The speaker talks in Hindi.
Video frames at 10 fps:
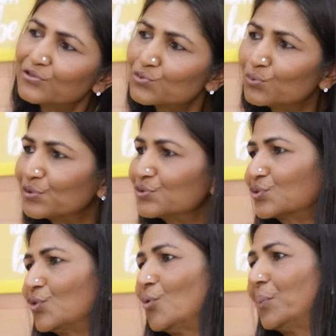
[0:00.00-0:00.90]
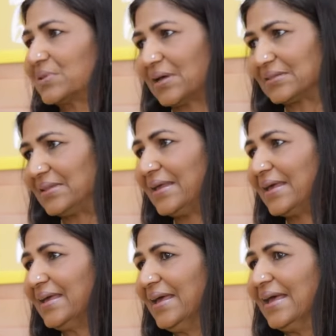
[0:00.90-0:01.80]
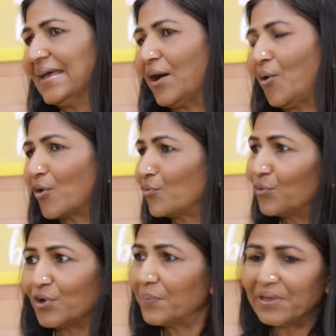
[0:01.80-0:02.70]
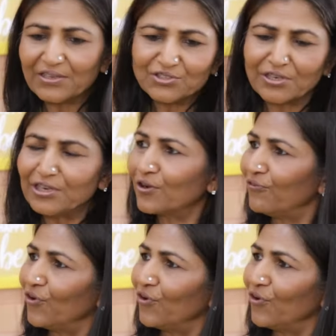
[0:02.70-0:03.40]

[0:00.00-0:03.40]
हर स्टूडेंट्स को बताती हैं और उन्होंने मेरी जर्नी को